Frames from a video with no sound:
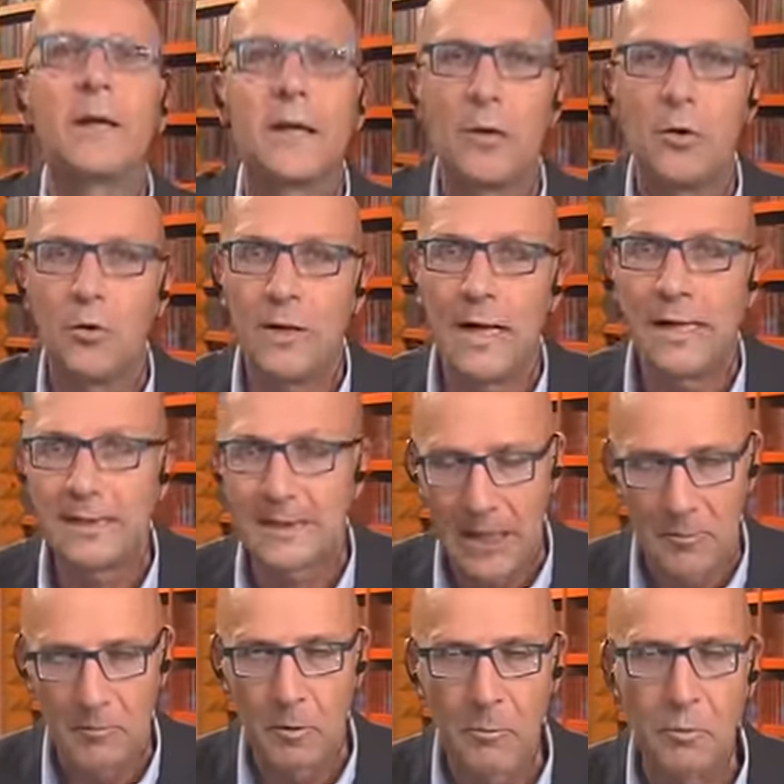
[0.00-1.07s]
perché no nel
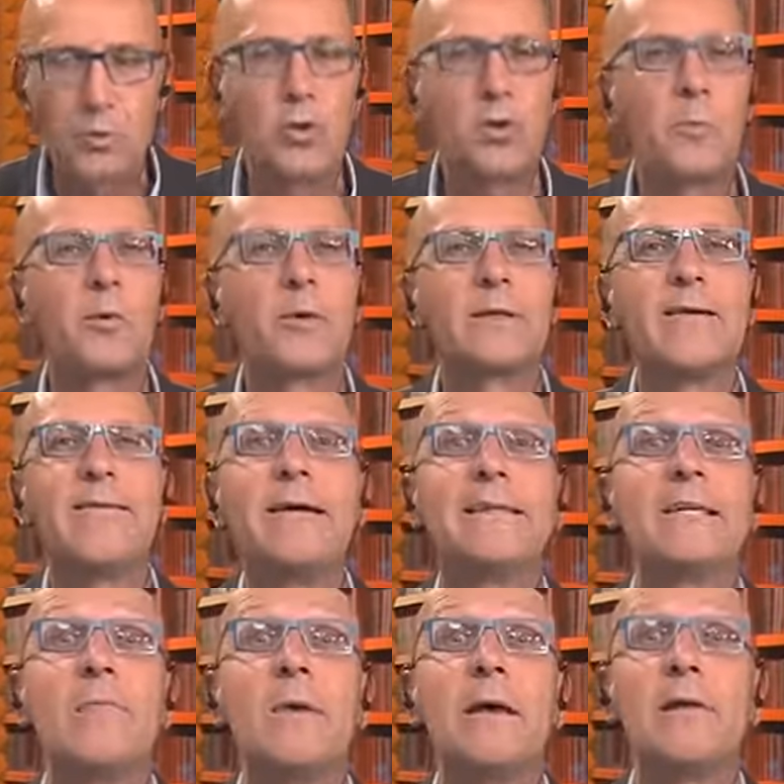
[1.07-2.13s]
tempo, più ci si porta
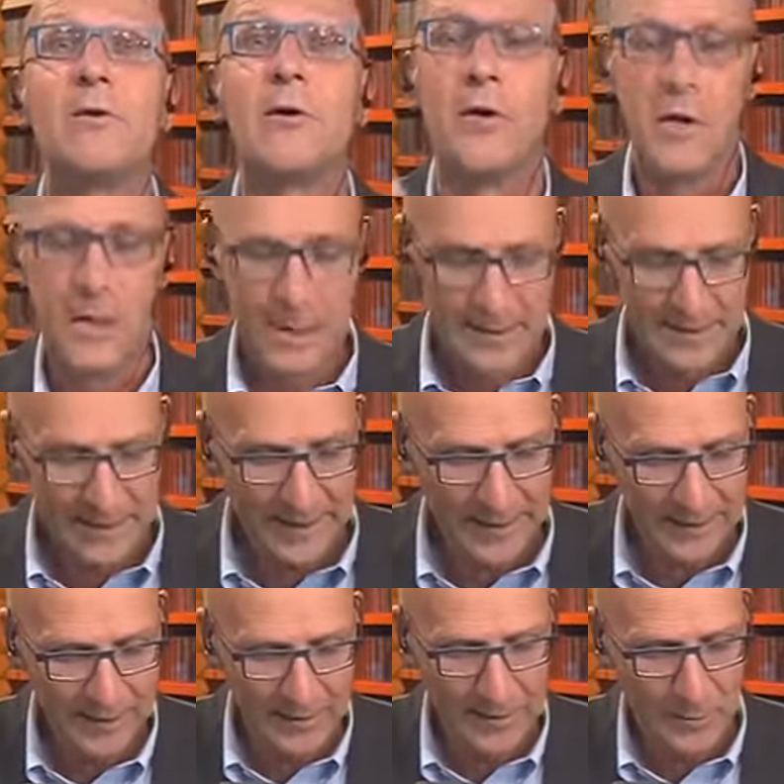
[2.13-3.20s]
avanti e meglio si
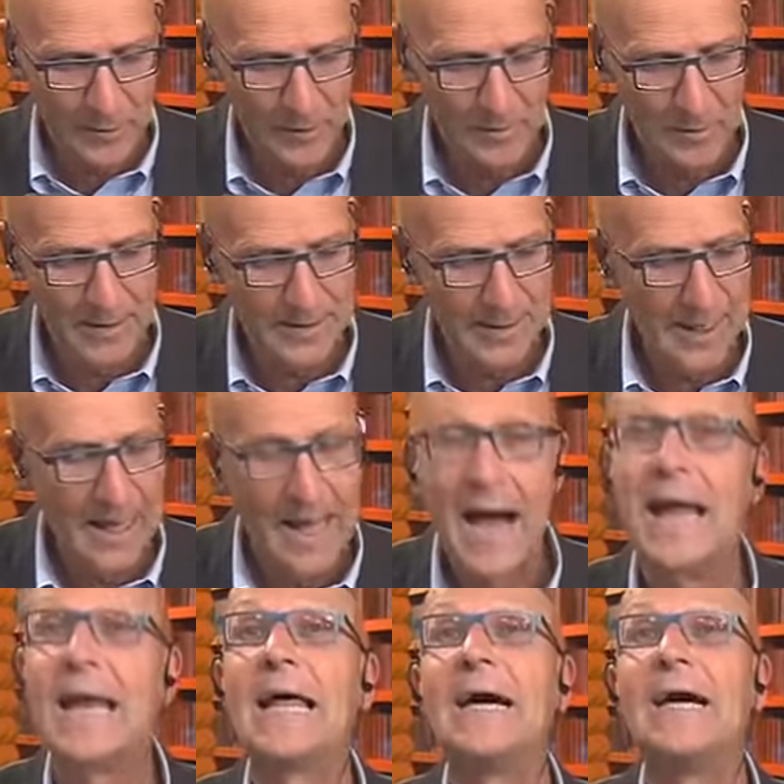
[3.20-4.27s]
arriva naturalmente
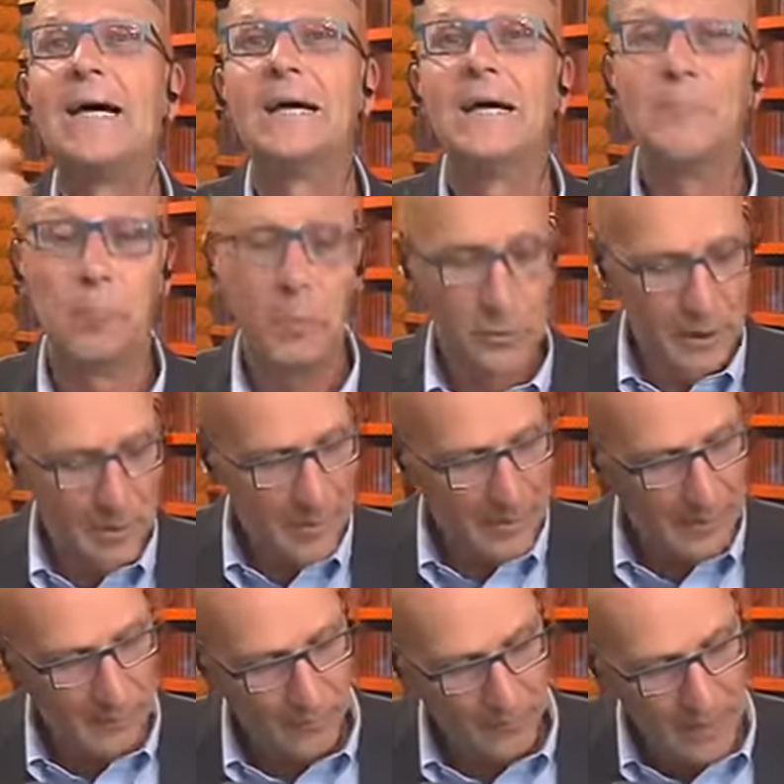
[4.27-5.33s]

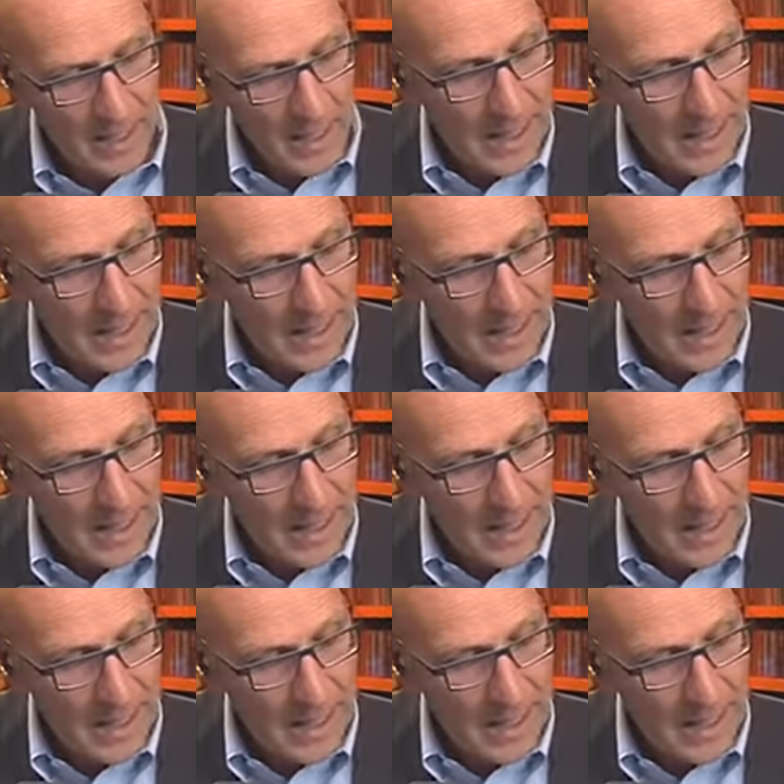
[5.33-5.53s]
all'appuntamento.